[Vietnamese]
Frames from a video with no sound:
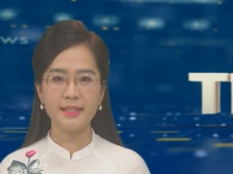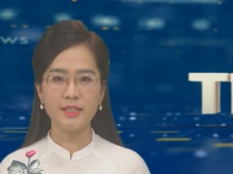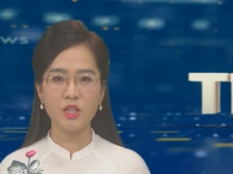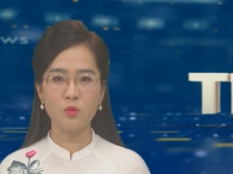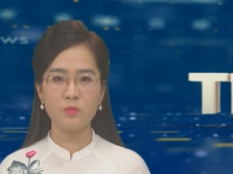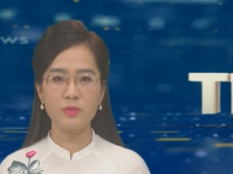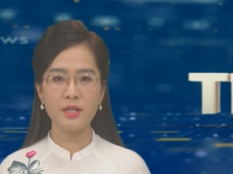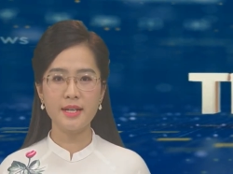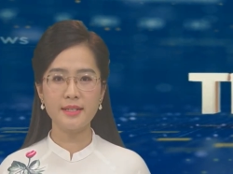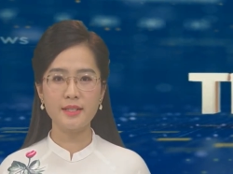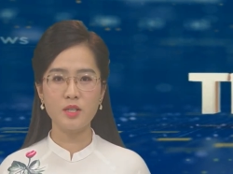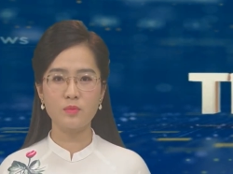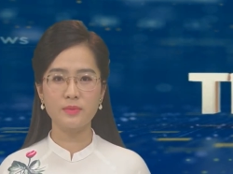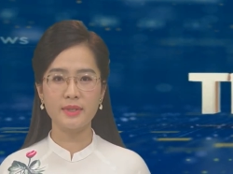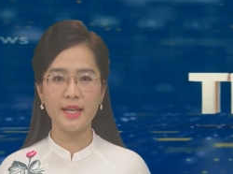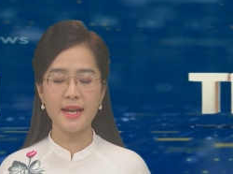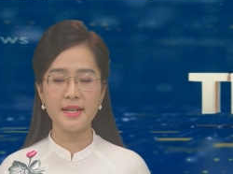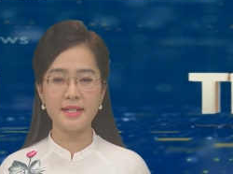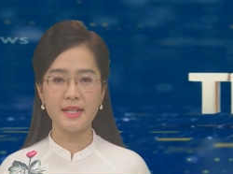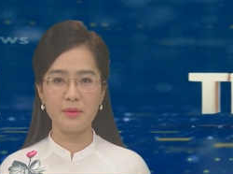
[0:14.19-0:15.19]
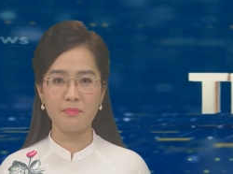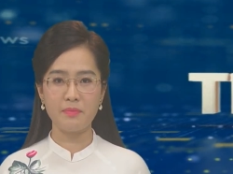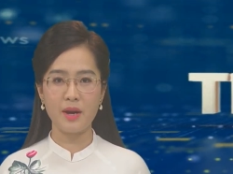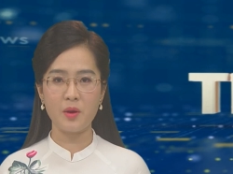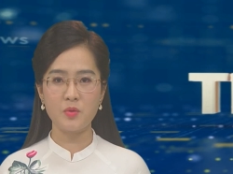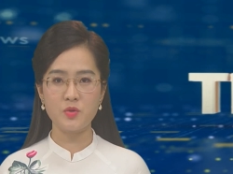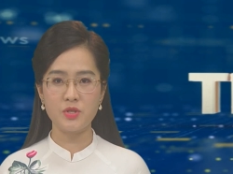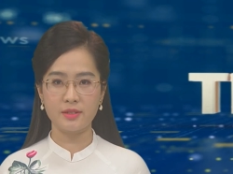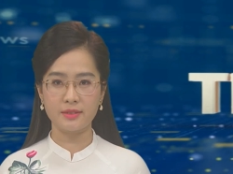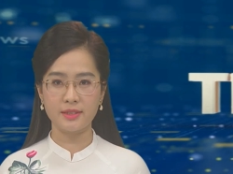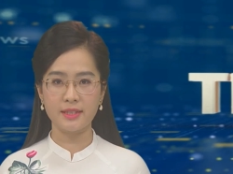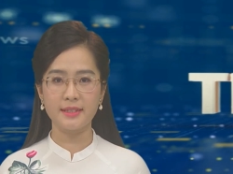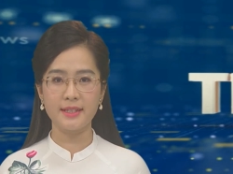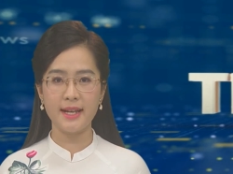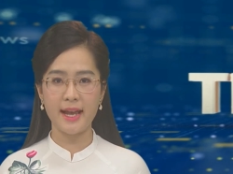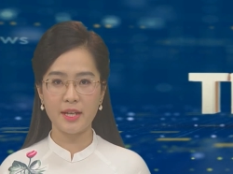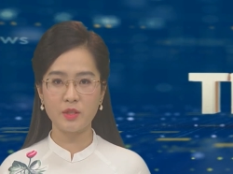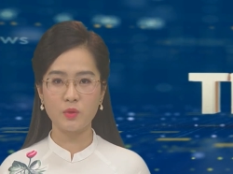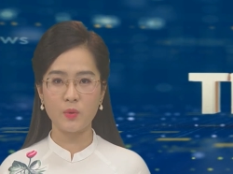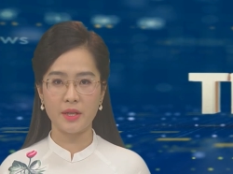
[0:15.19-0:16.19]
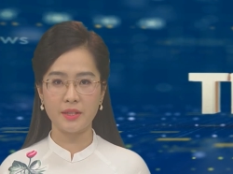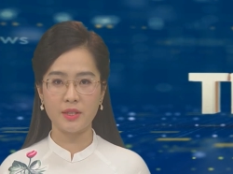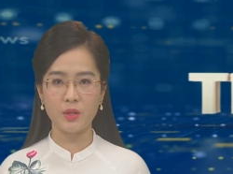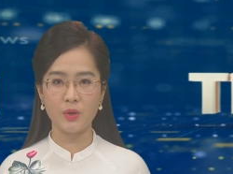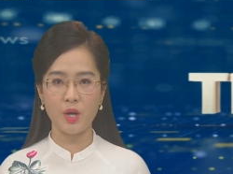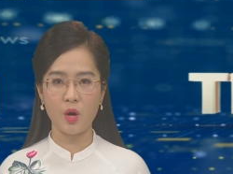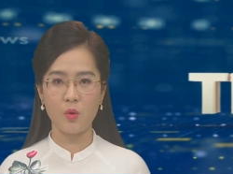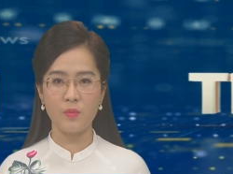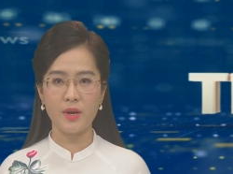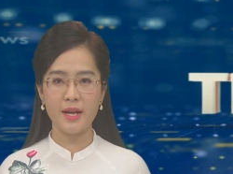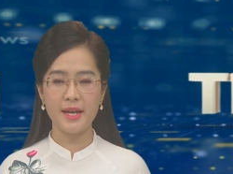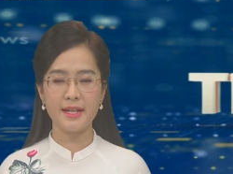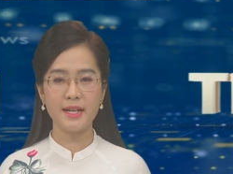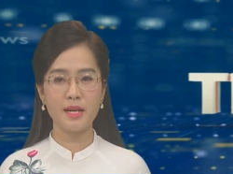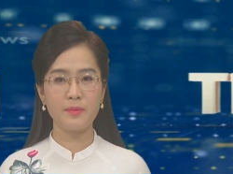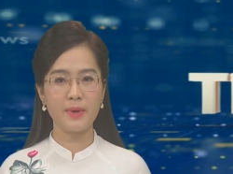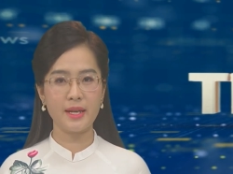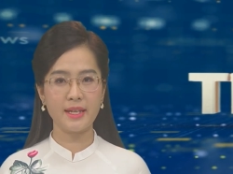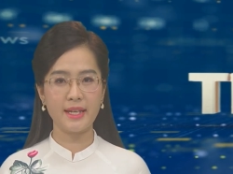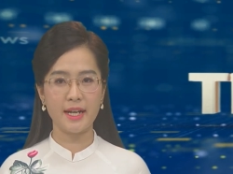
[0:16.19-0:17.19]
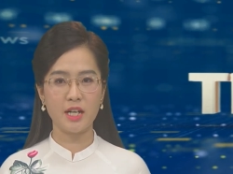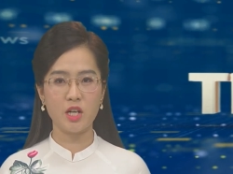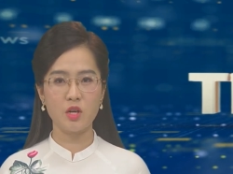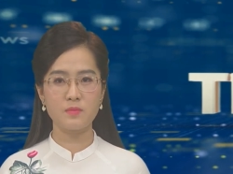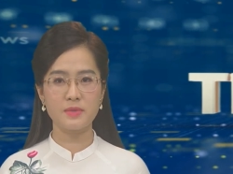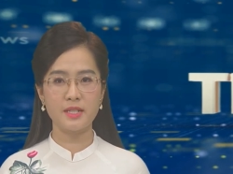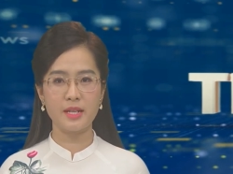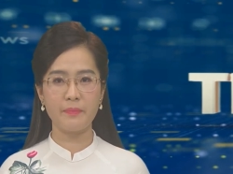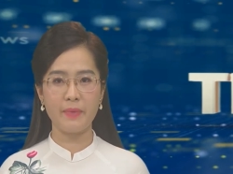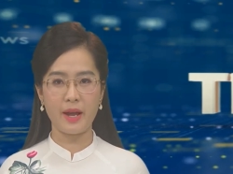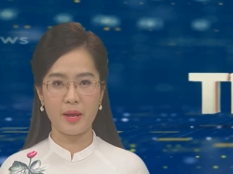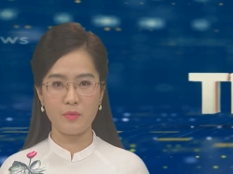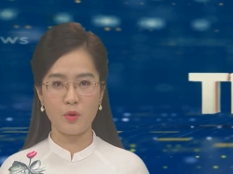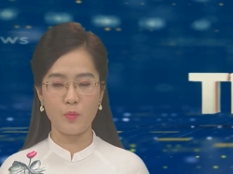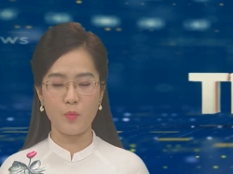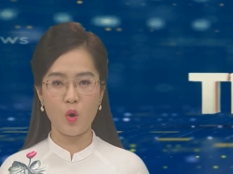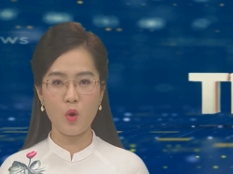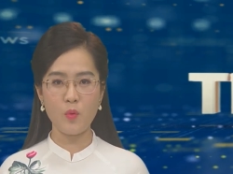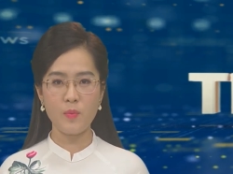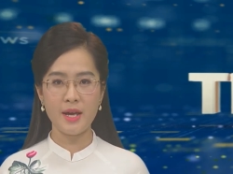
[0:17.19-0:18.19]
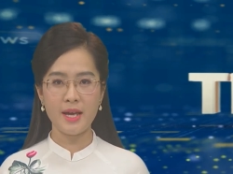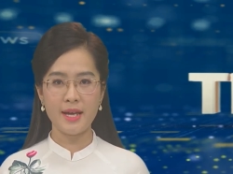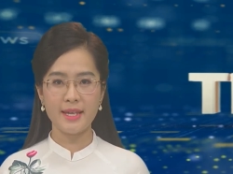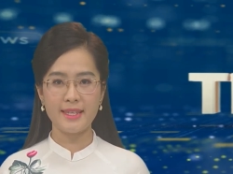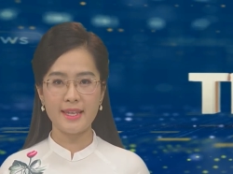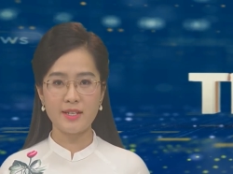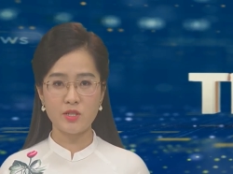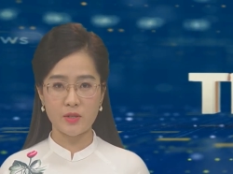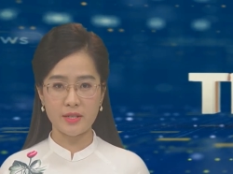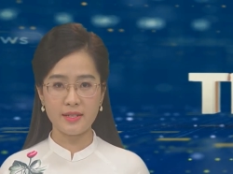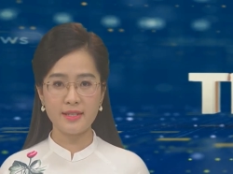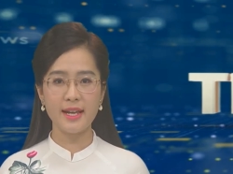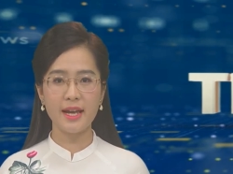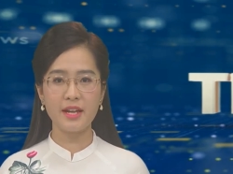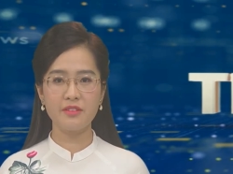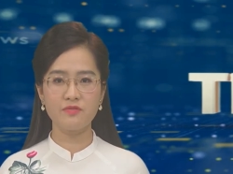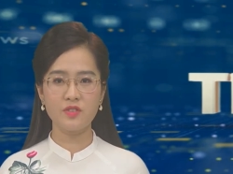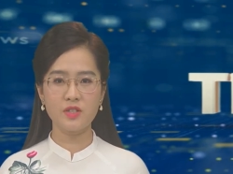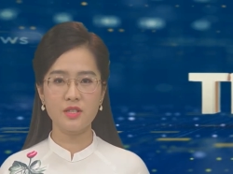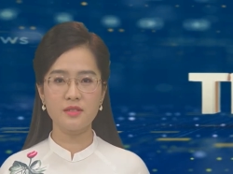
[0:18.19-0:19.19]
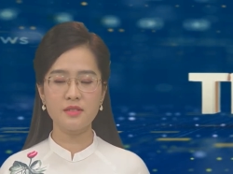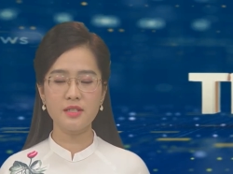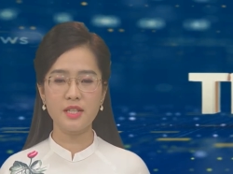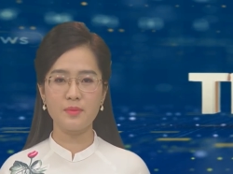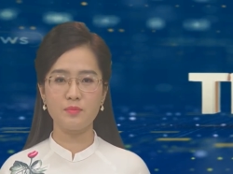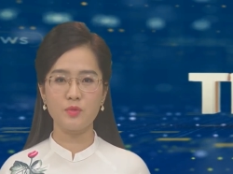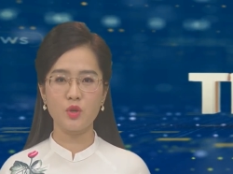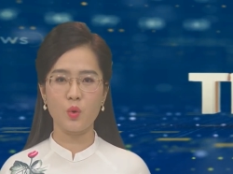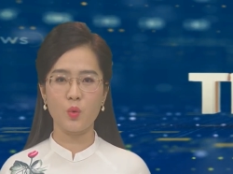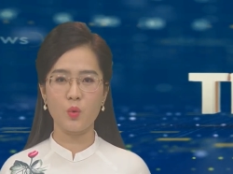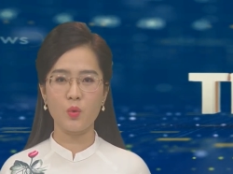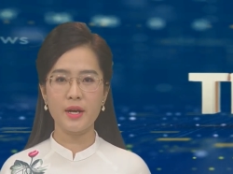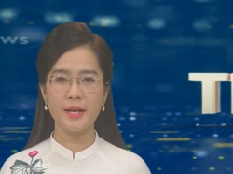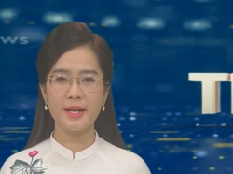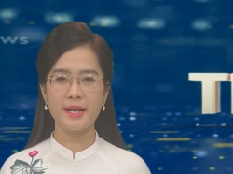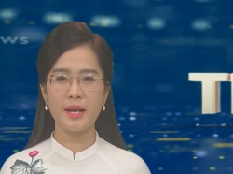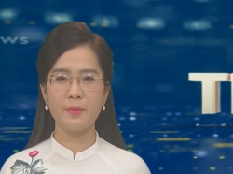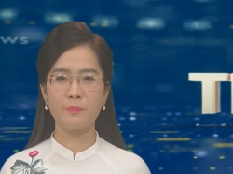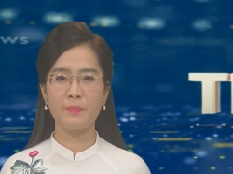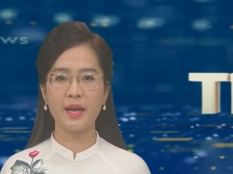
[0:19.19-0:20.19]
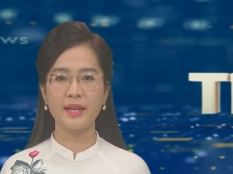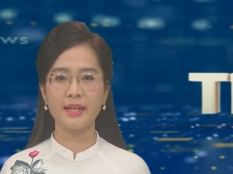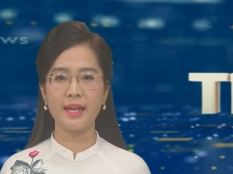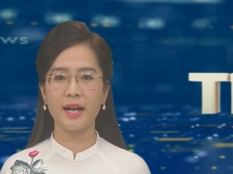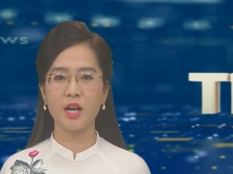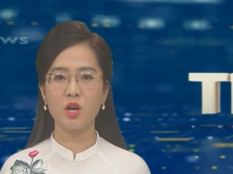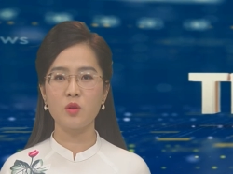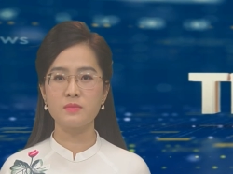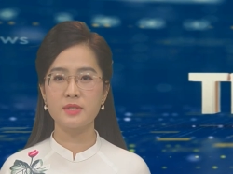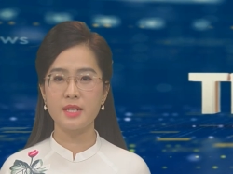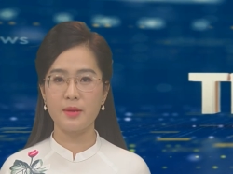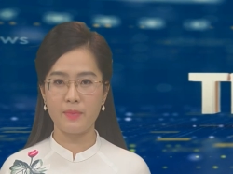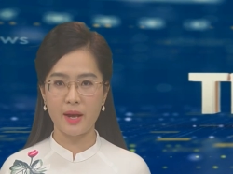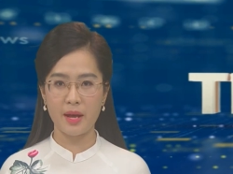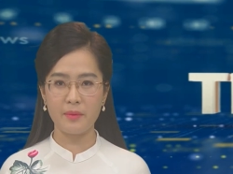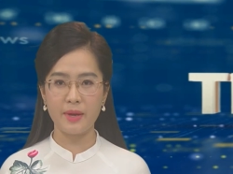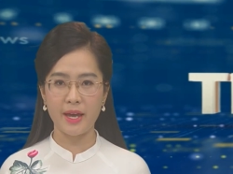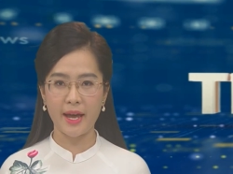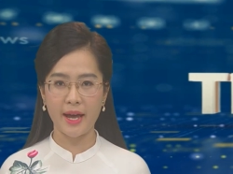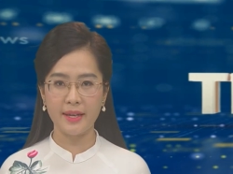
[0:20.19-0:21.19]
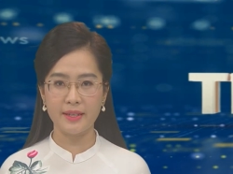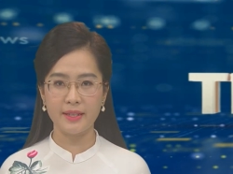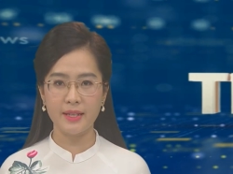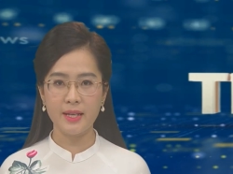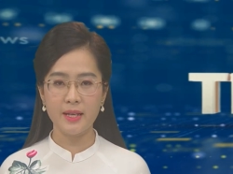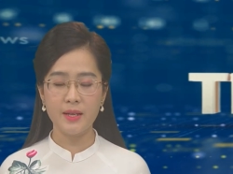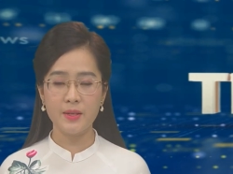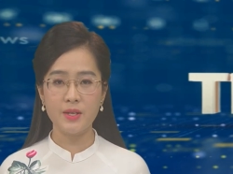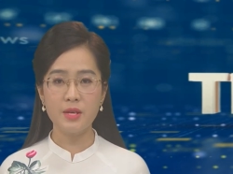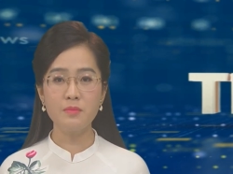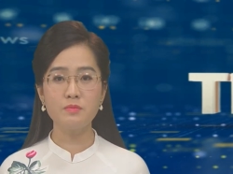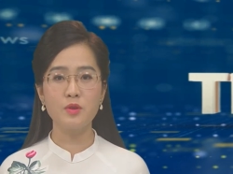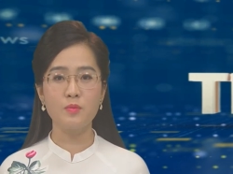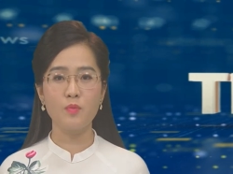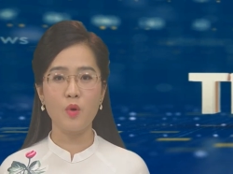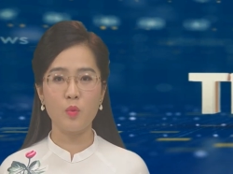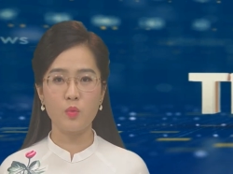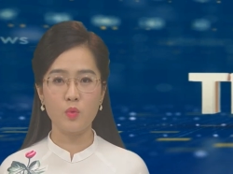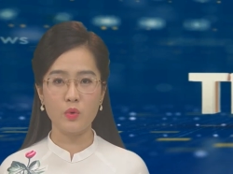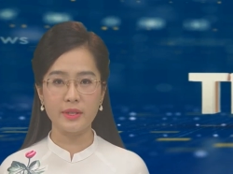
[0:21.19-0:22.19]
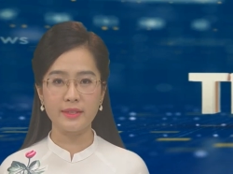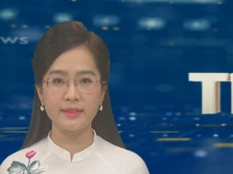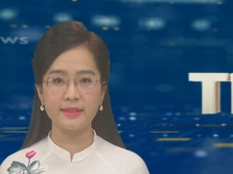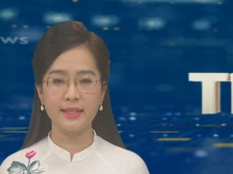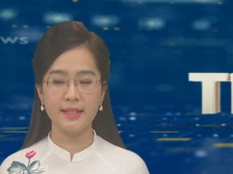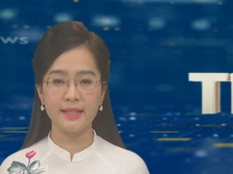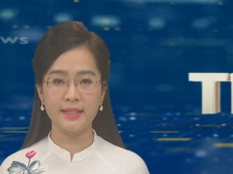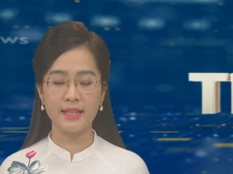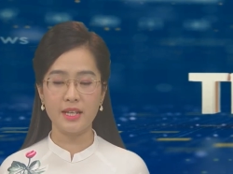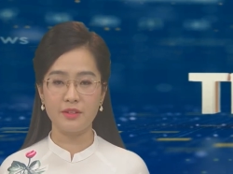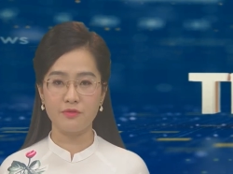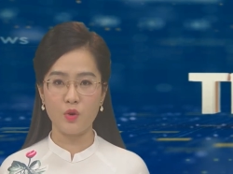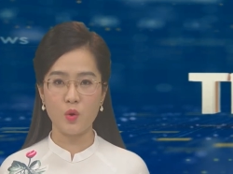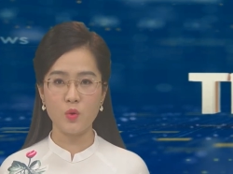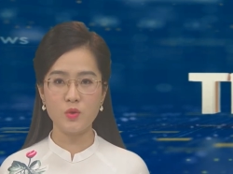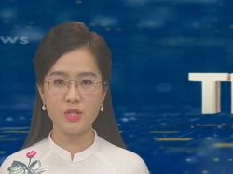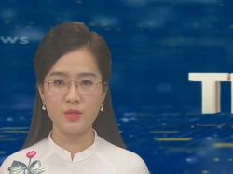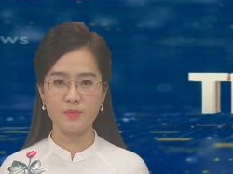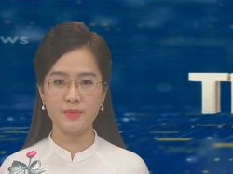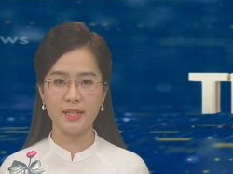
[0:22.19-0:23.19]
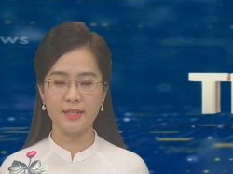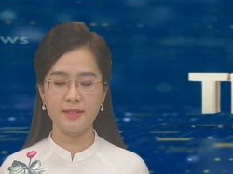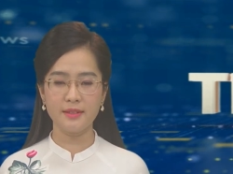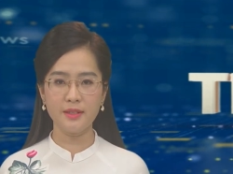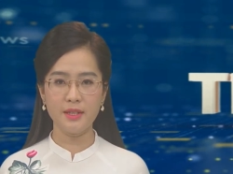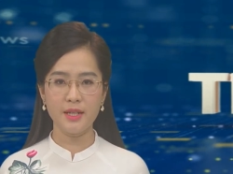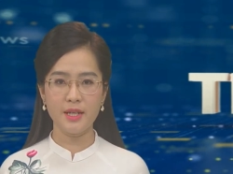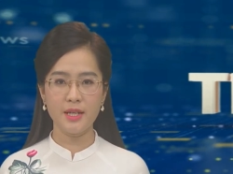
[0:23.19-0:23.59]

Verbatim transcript: tổng kết công tác đảm bảo trật tự an toàn giao thông năm 2021 và triển khai phương hướng nhiệm vụ năm 2022 với 11 huyện thị thành phố trong tỉnh.